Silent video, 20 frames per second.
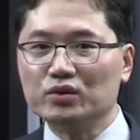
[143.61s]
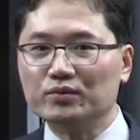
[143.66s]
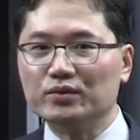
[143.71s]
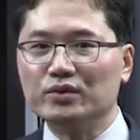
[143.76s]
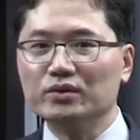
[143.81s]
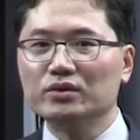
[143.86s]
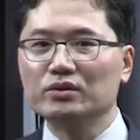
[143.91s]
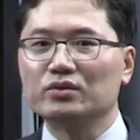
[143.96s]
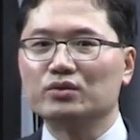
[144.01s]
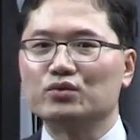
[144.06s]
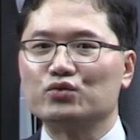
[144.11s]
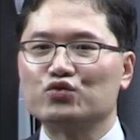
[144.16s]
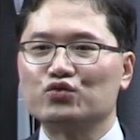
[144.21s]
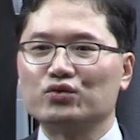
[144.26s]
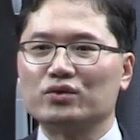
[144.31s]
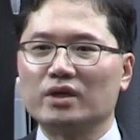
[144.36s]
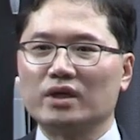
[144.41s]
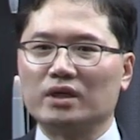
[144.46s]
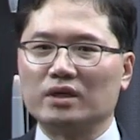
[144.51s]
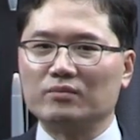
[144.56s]
부분 또는
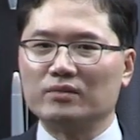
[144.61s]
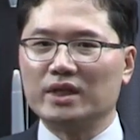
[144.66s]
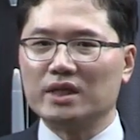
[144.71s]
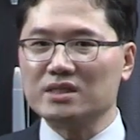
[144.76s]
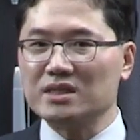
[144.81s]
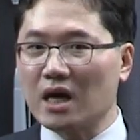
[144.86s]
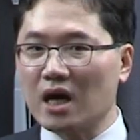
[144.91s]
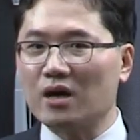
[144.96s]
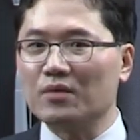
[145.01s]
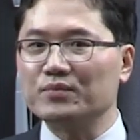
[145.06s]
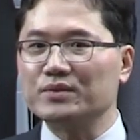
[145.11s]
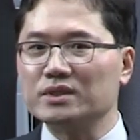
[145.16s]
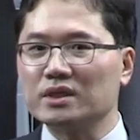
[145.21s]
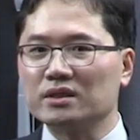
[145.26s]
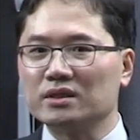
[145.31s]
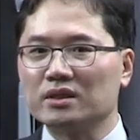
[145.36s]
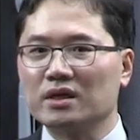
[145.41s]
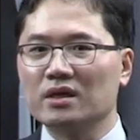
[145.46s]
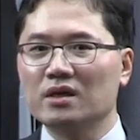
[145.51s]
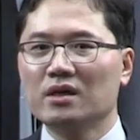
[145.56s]
주택 임대
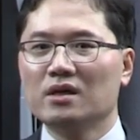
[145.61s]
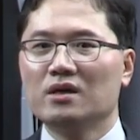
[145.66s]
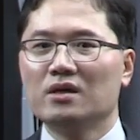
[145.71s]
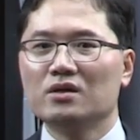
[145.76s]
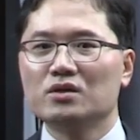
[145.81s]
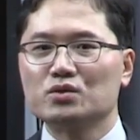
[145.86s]
사업자들의